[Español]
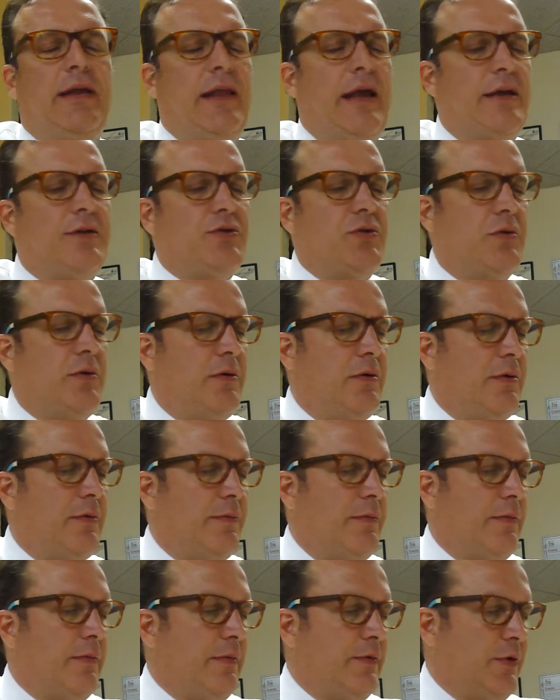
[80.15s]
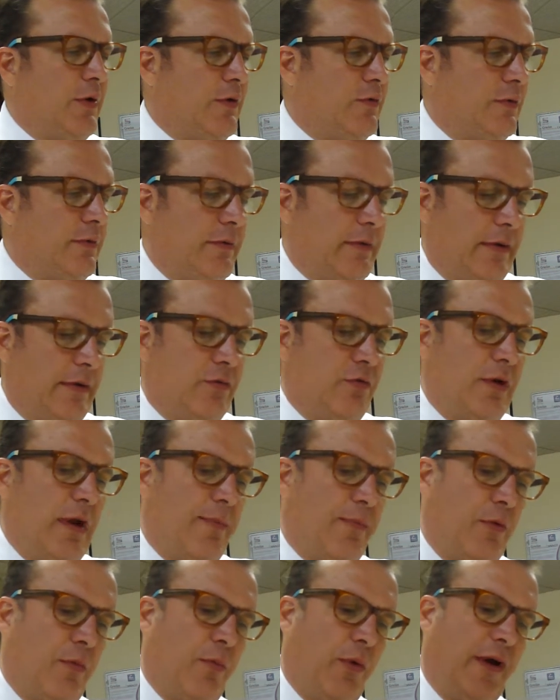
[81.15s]
de hecho, es
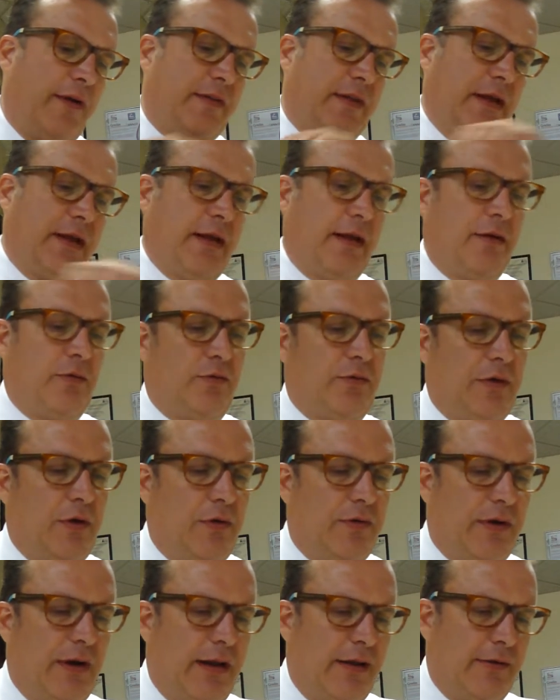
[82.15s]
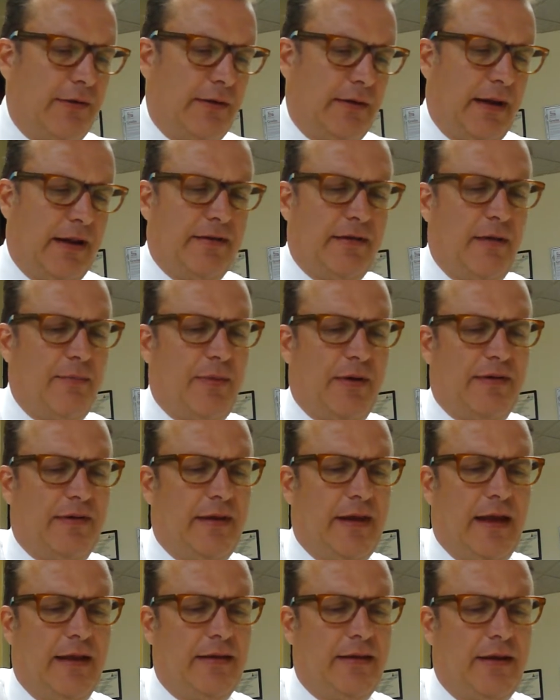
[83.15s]
una propuesta que inclusive yo se le, le, hice al
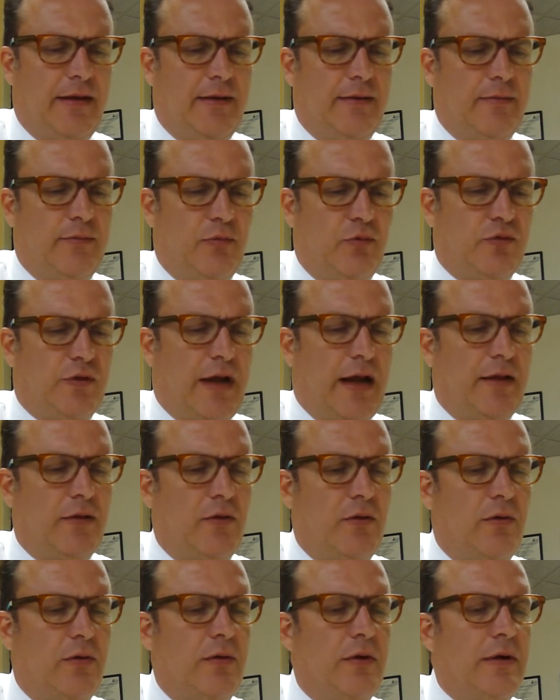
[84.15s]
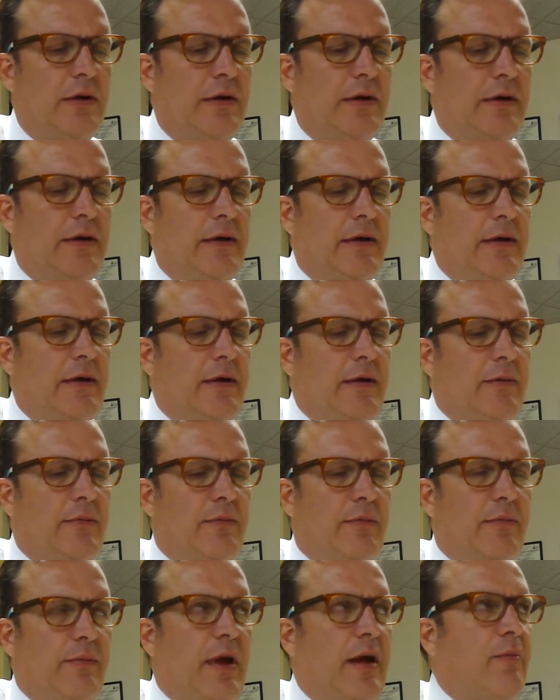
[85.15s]
presidente buscando,
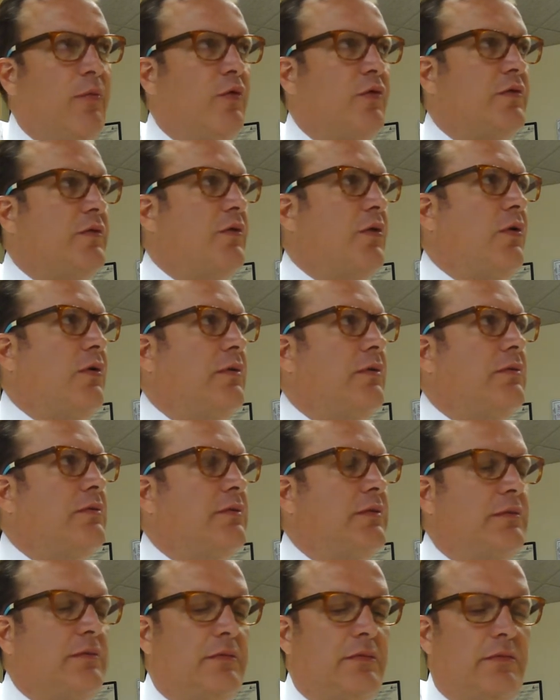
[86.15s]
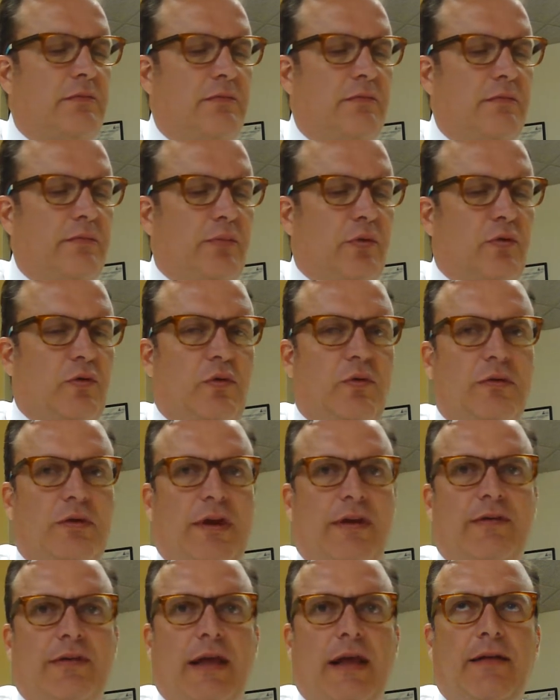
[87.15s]
vemos con pues con
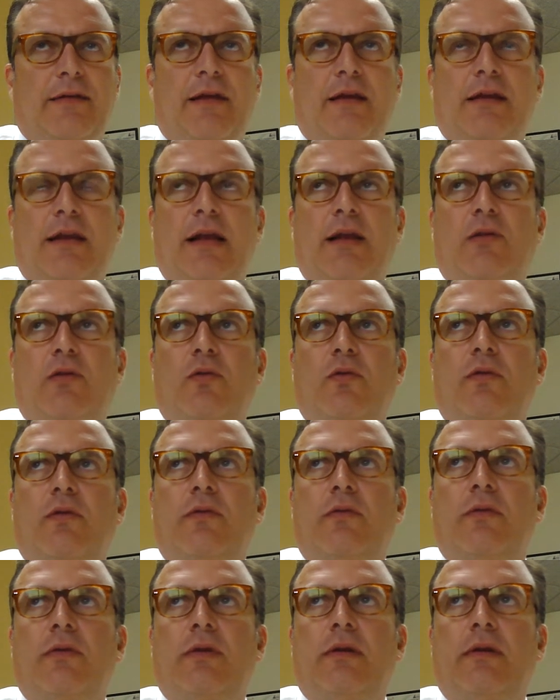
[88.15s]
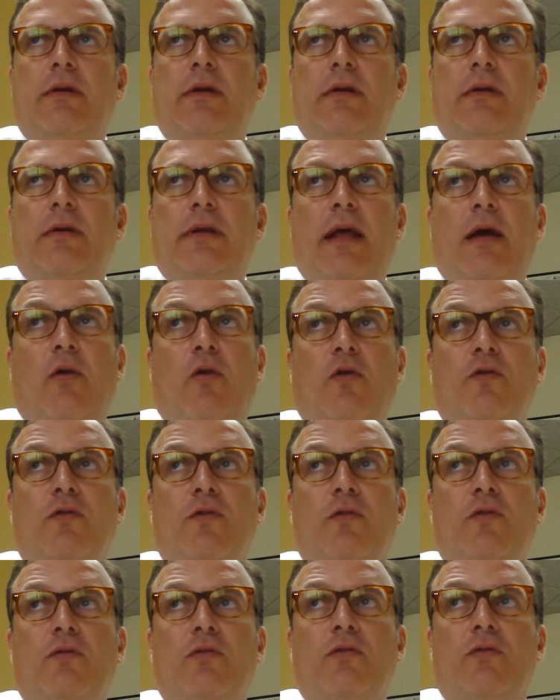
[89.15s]
tristeza tantos mm,
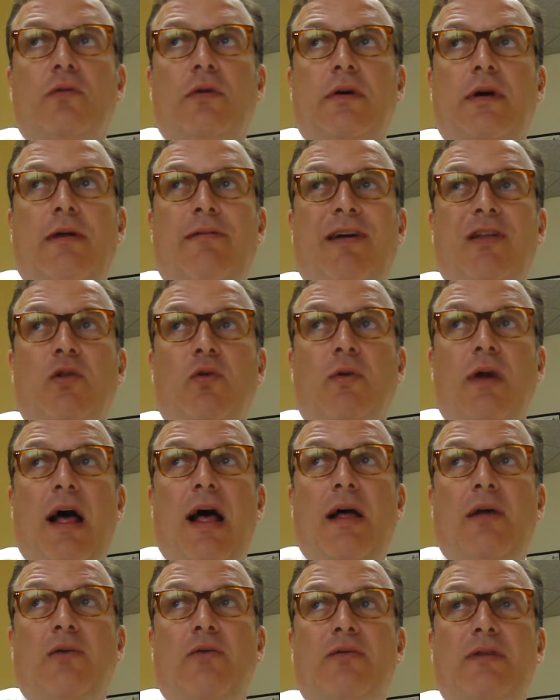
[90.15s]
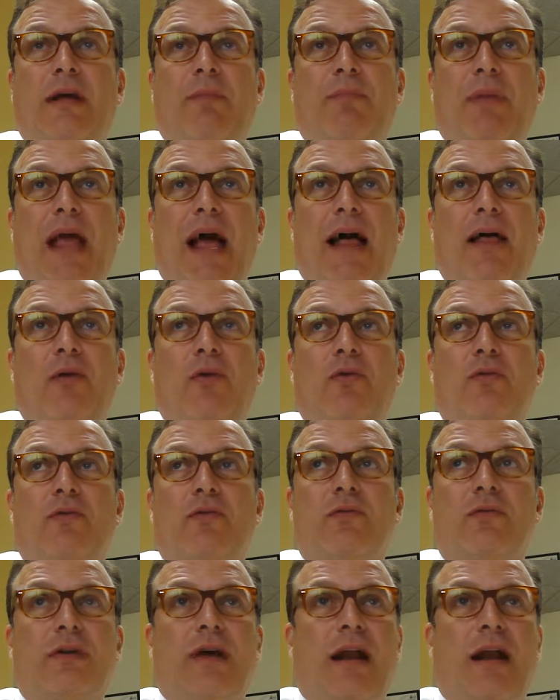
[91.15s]
negocios abandonados, tapiados,